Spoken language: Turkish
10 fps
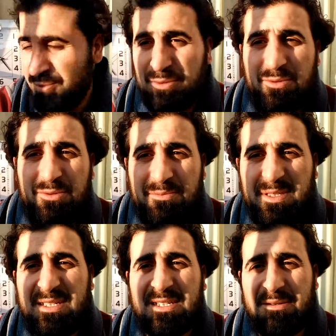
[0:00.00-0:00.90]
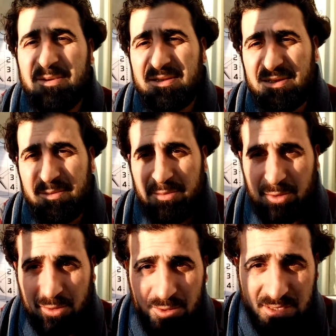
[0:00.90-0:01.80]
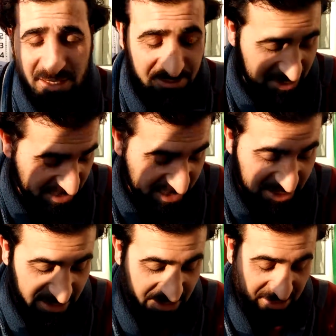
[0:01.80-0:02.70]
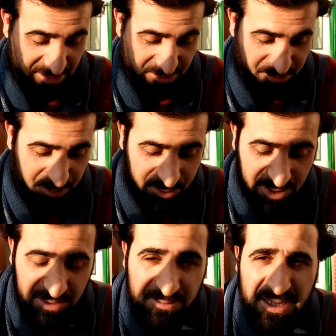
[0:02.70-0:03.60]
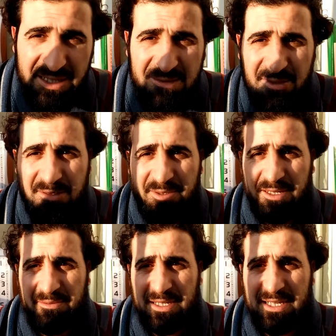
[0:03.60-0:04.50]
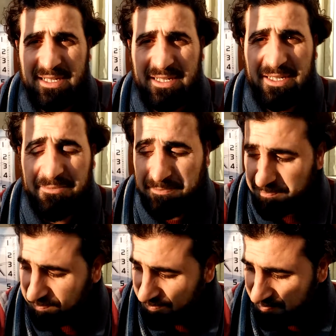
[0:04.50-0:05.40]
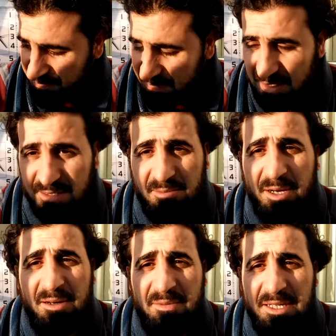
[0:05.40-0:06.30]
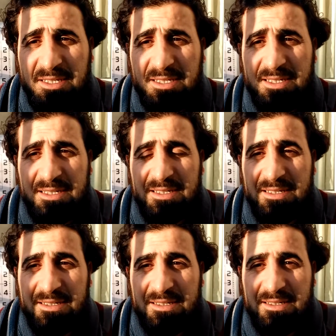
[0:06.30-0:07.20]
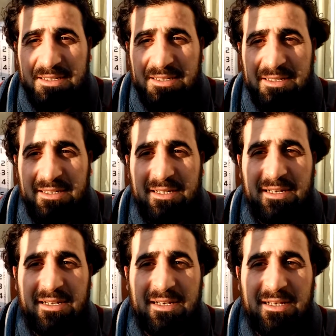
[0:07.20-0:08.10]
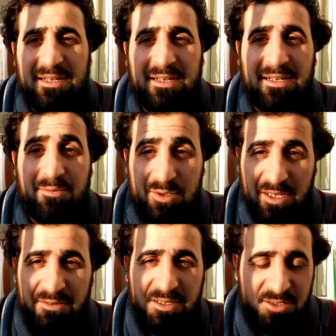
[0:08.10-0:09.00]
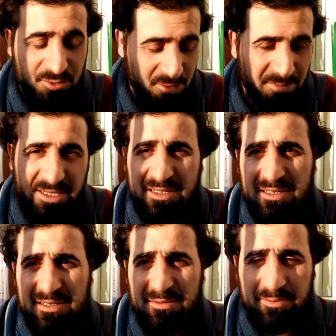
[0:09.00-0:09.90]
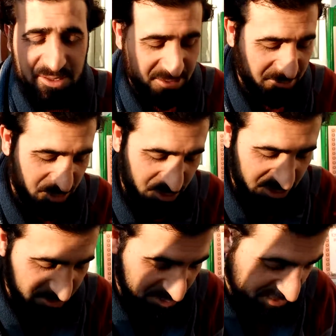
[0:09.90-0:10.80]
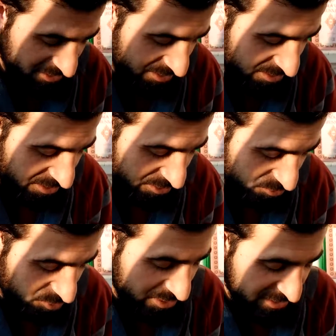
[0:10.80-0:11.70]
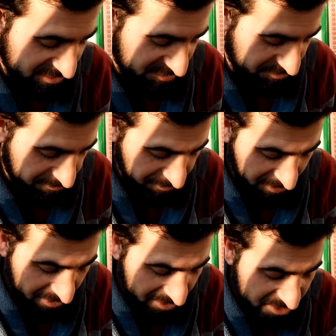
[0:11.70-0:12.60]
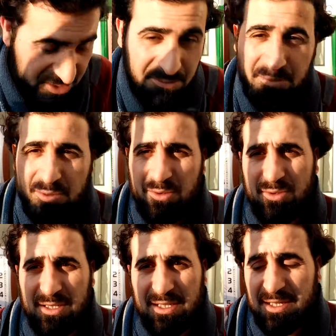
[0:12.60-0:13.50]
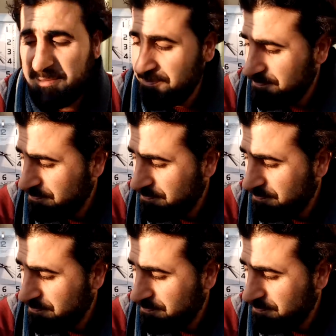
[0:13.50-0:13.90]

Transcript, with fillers: Bu bir kibir sebebi oluyorsa eyvah. Yani burada kendimizi beğenmek yerine tamamen e, ee, mütevazi olmak bizim üzerimize düşendir. İşte bu noktada